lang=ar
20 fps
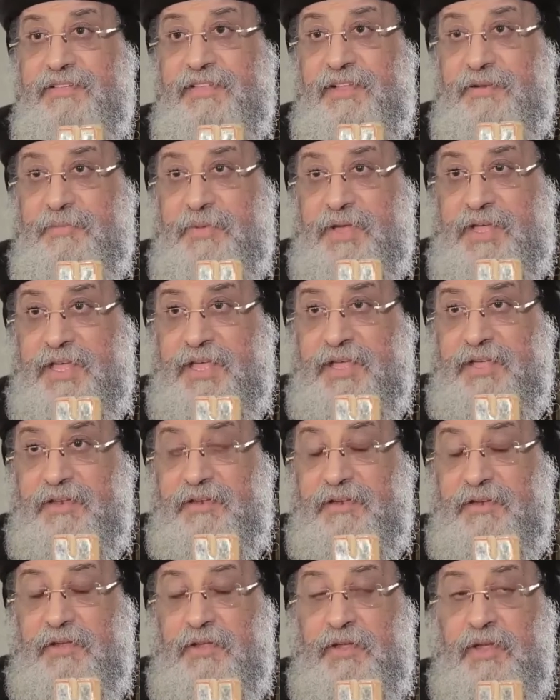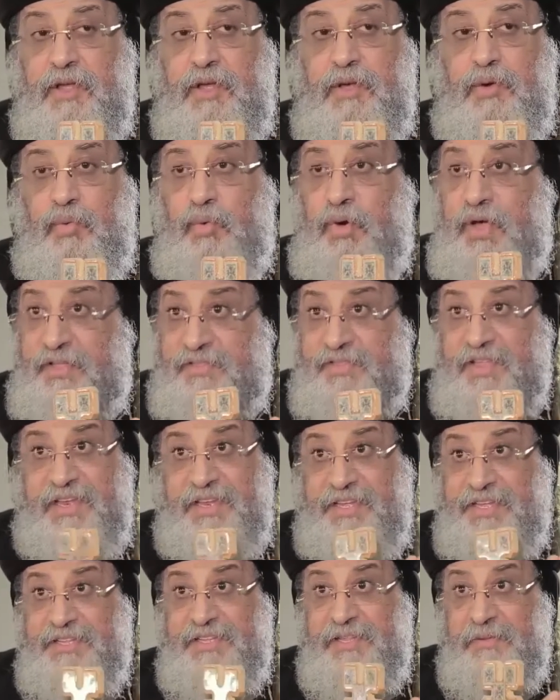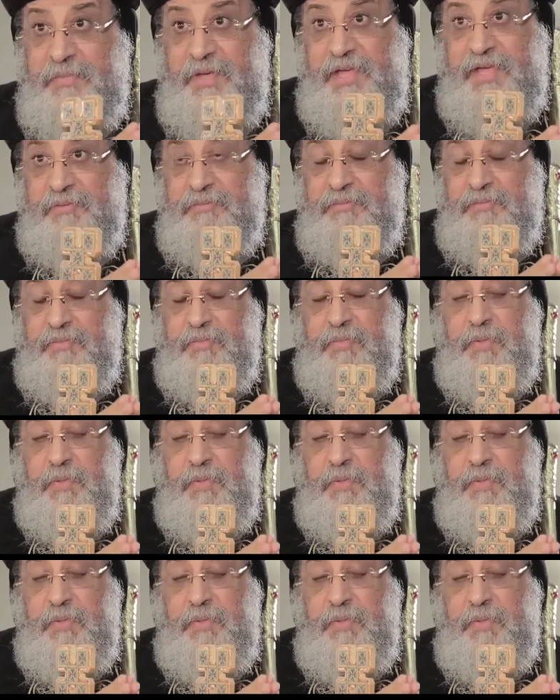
هذا المجال وهذا الاهتمام